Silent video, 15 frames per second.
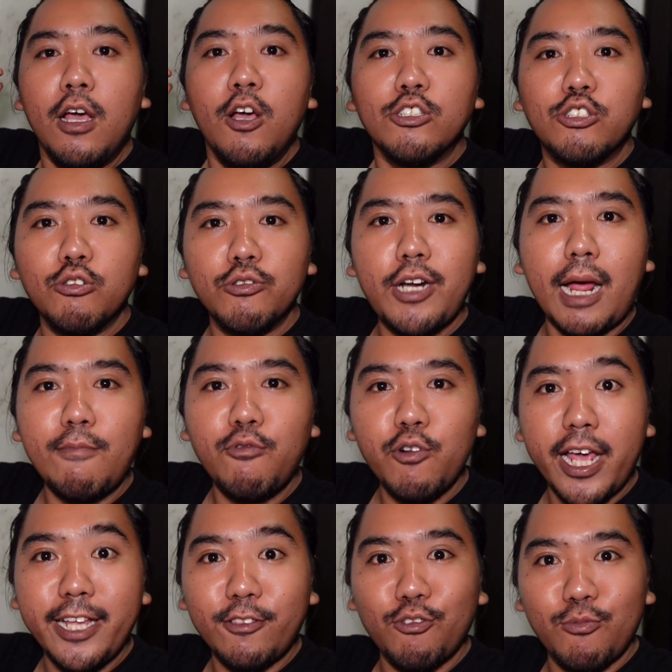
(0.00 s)
sudah
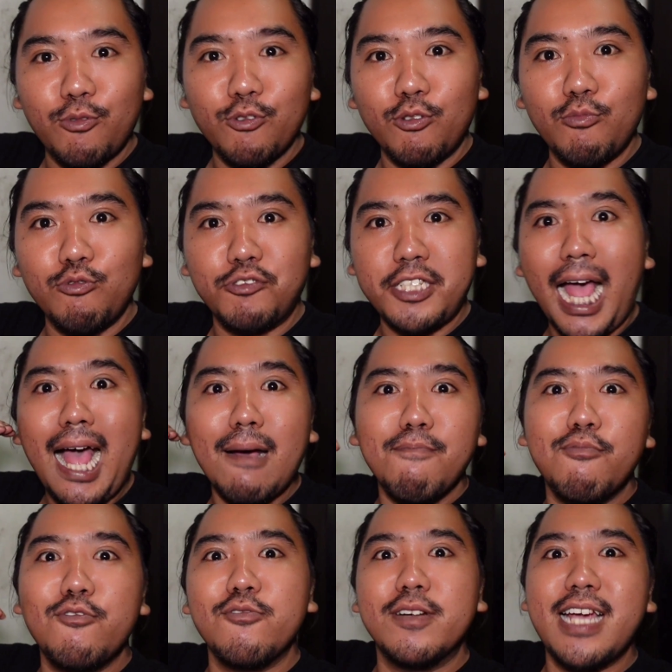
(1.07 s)
mulai tumbuh-tumbuh
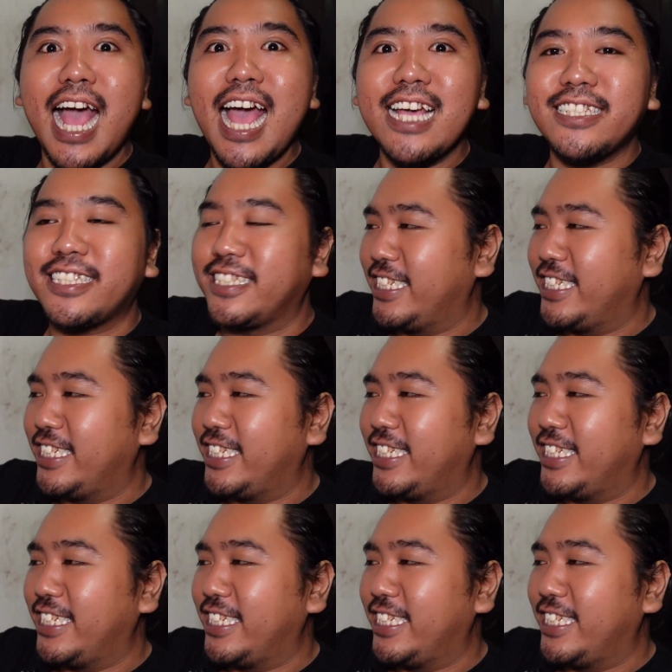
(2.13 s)
cabung guys.